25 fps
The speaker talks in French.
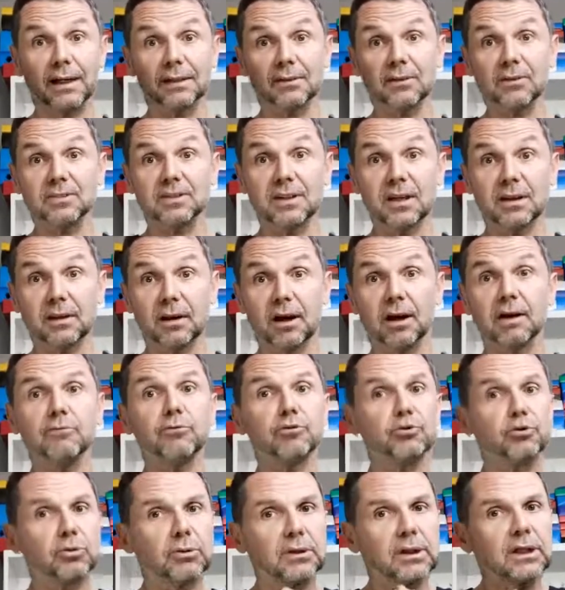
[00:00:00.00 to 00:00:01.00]
4 ans, 5 ans
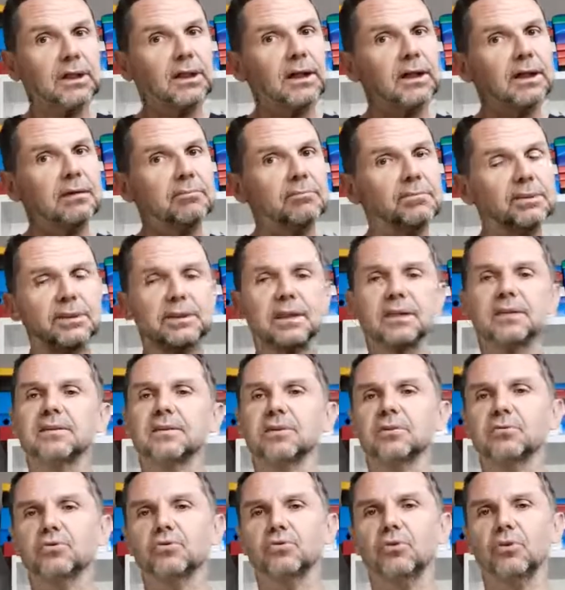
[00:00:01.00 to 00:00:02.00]
et vous souhaitez créer une petite
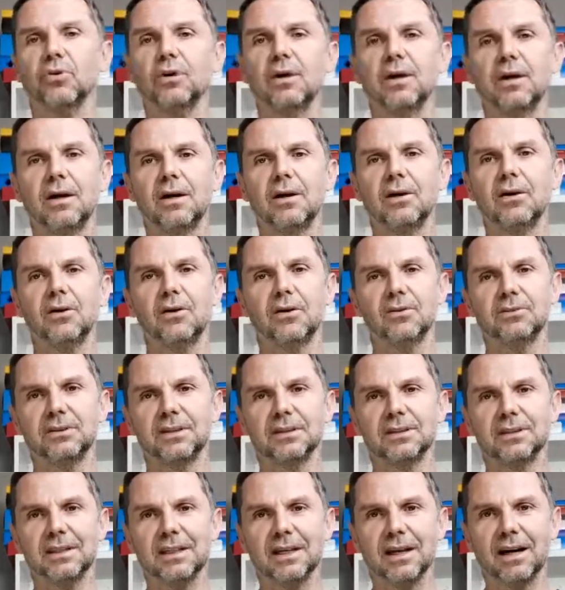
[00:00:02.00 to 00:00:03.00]
extension euh,
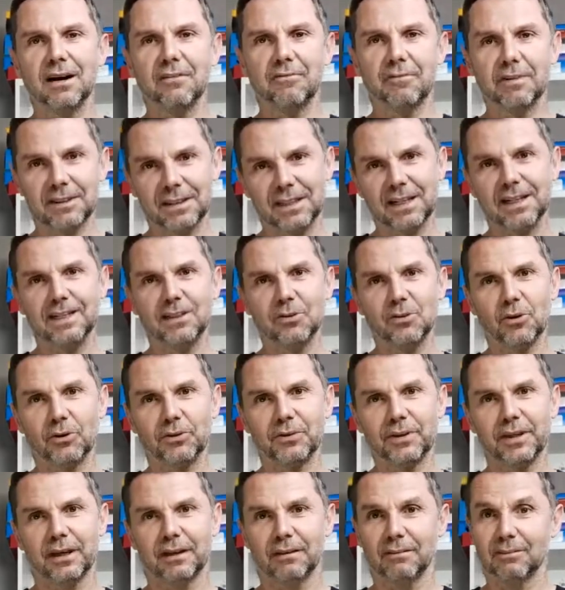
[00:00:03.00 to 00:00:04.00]
dédiée à Patal
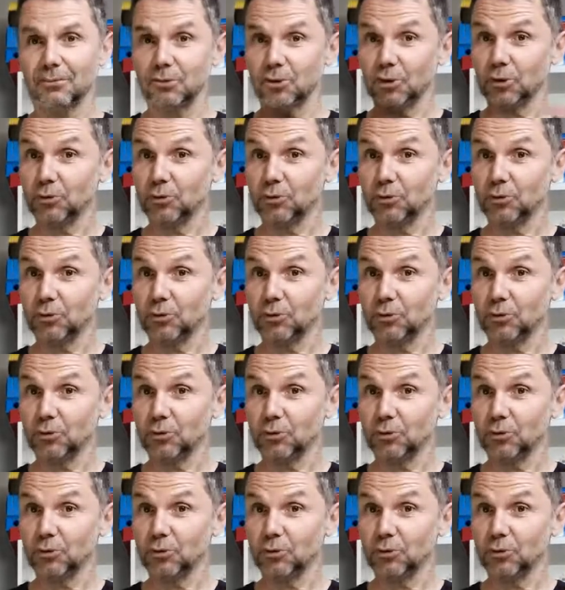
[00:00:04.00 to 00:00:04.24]
Learning.